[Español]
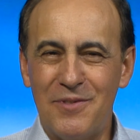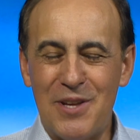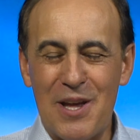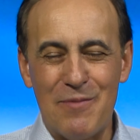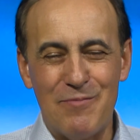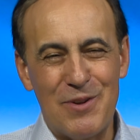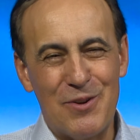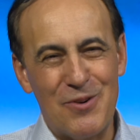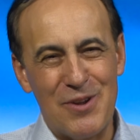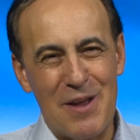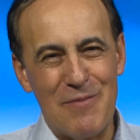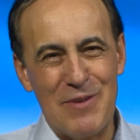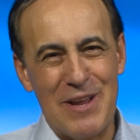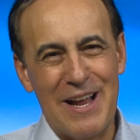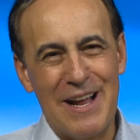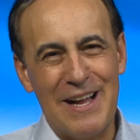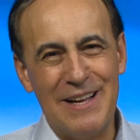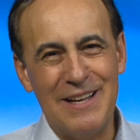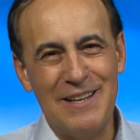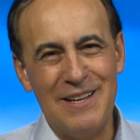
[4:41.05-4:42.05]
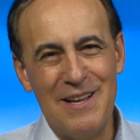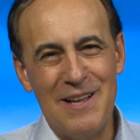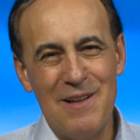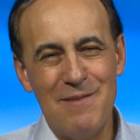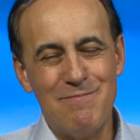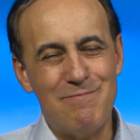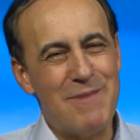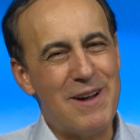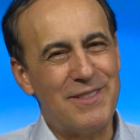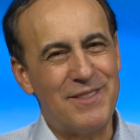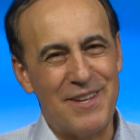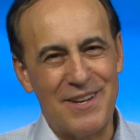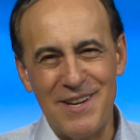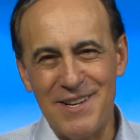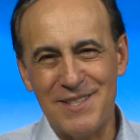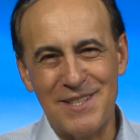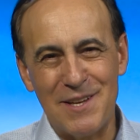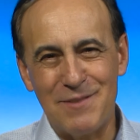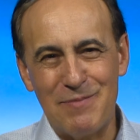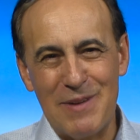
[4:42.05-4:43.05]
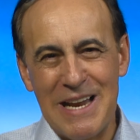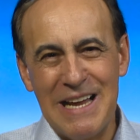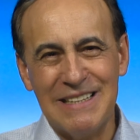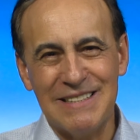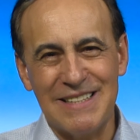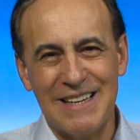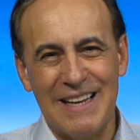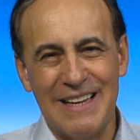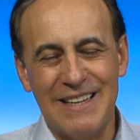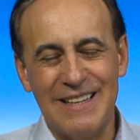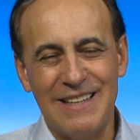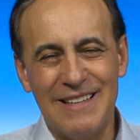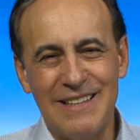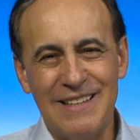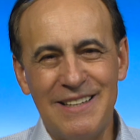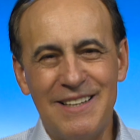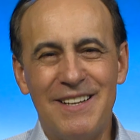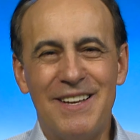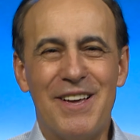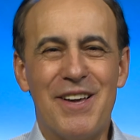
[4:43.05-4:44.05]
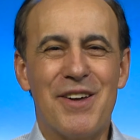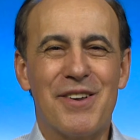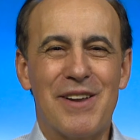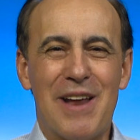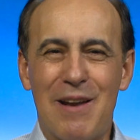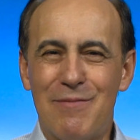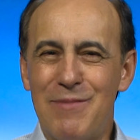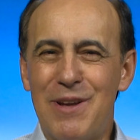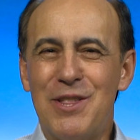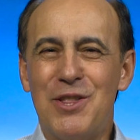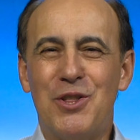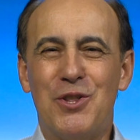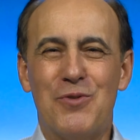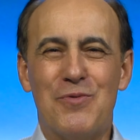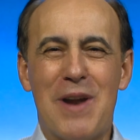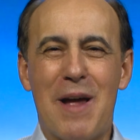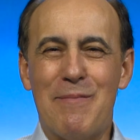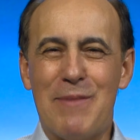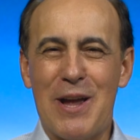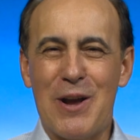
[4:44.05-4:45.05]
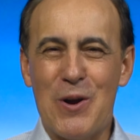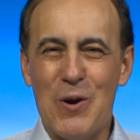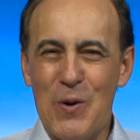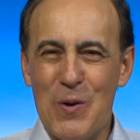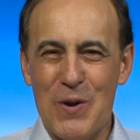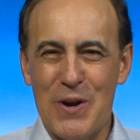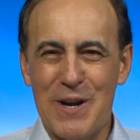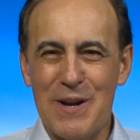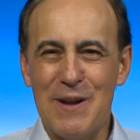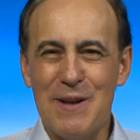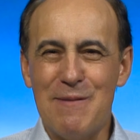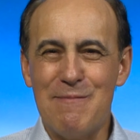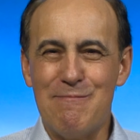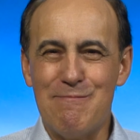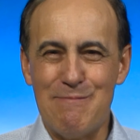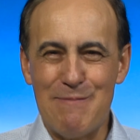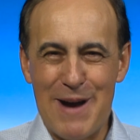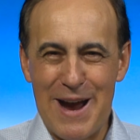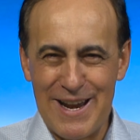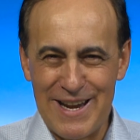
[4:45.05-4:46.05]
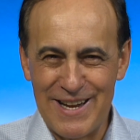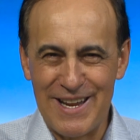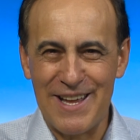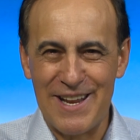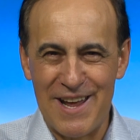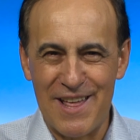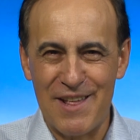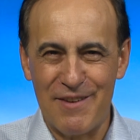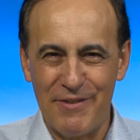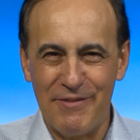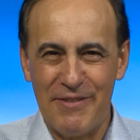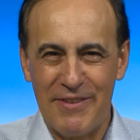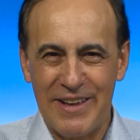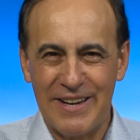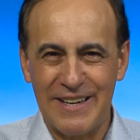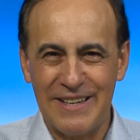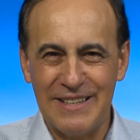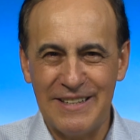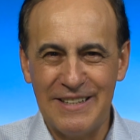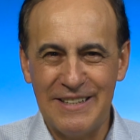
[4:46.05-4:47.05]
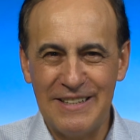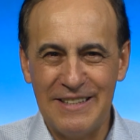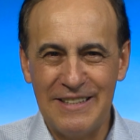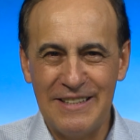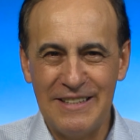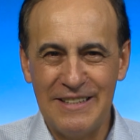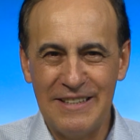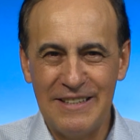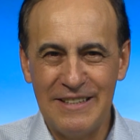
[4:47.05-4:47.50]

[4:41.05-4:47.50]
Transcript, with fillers: Y amigo y amiga, mantener esa esperanza es realmente una mejor manera de vivir.